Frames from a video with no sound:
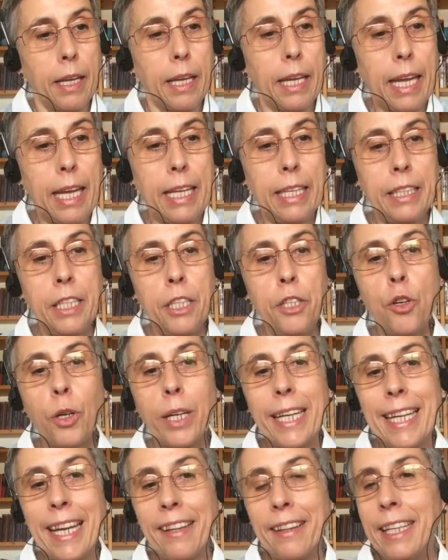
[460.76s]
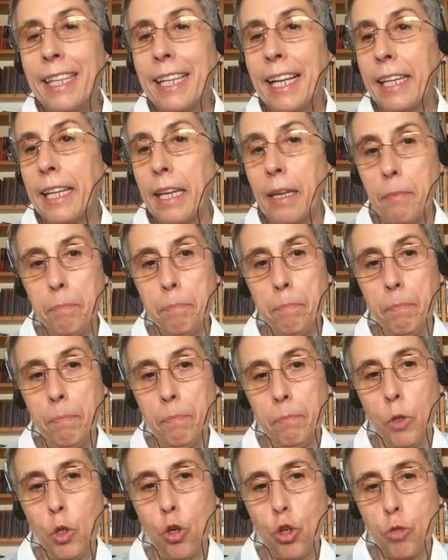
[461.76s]
que el niño que naciera de
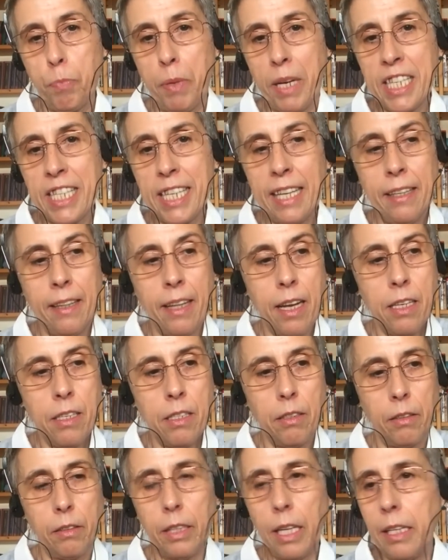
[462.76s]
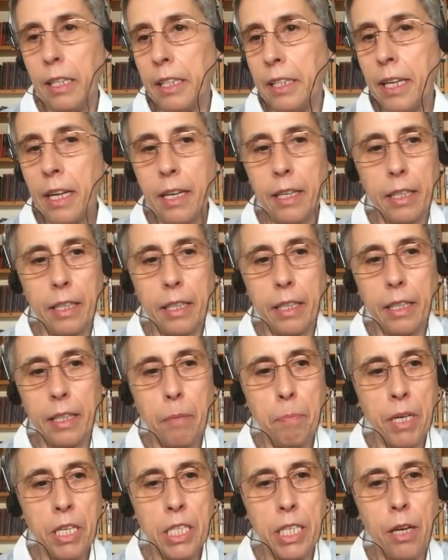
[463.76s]
los Perseidas, del linaje de
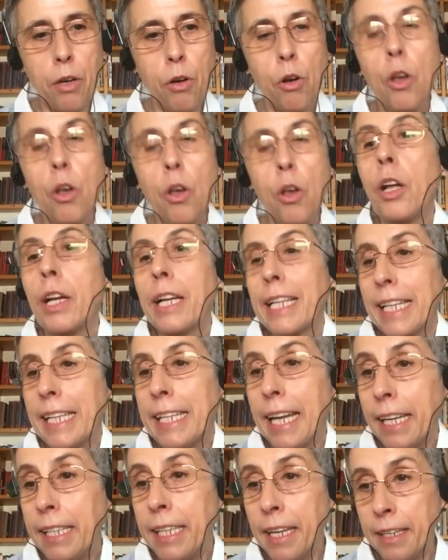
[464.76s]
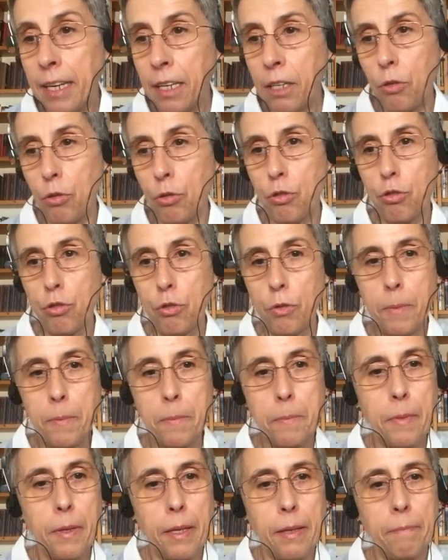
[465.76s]
Perseo, reinaría en Argos.
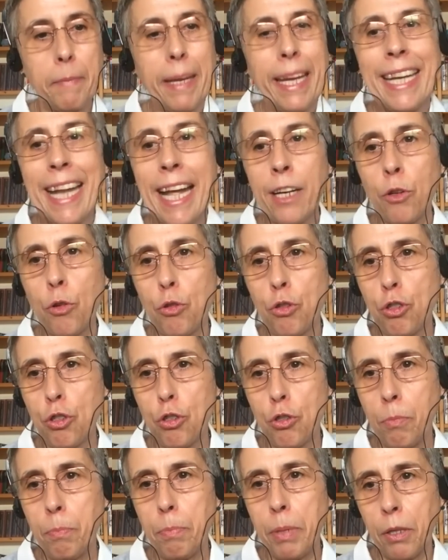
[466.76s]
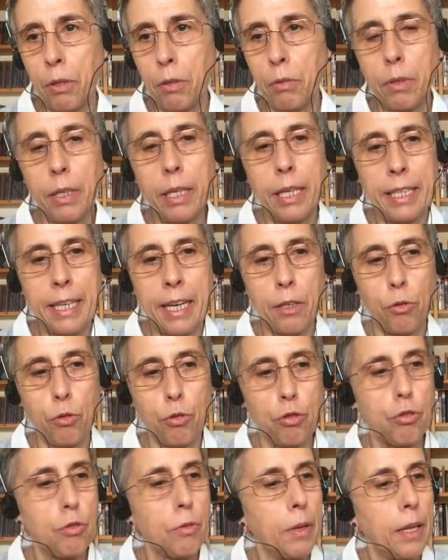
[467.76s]
En Argos, perdón, en
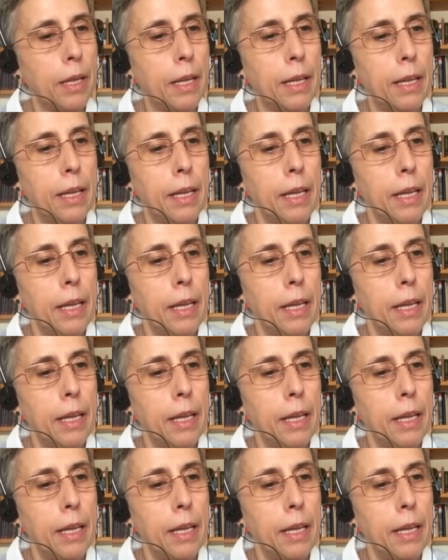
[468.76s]
Argos.